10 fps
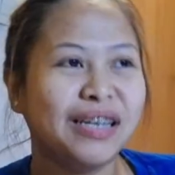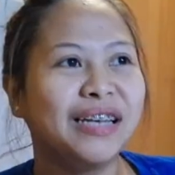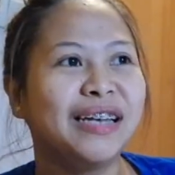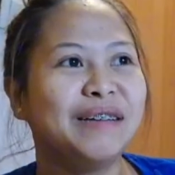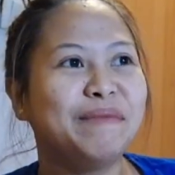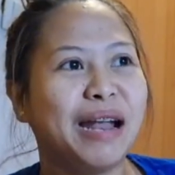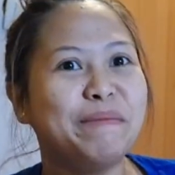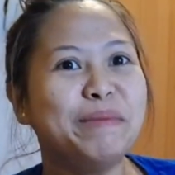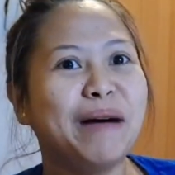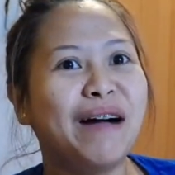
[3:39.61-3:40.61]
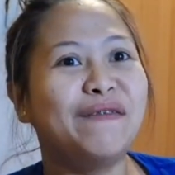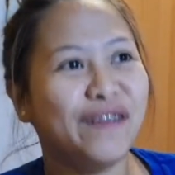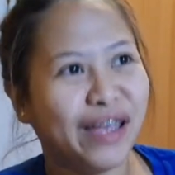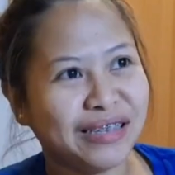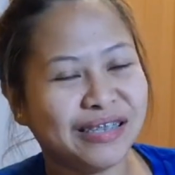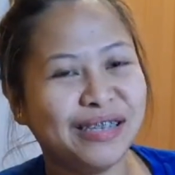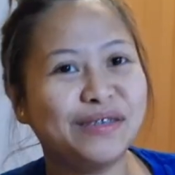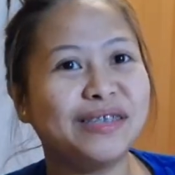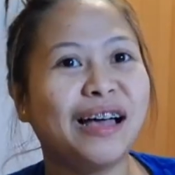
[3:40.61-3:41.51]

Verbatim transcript: So, Maraming mga friends dito oh.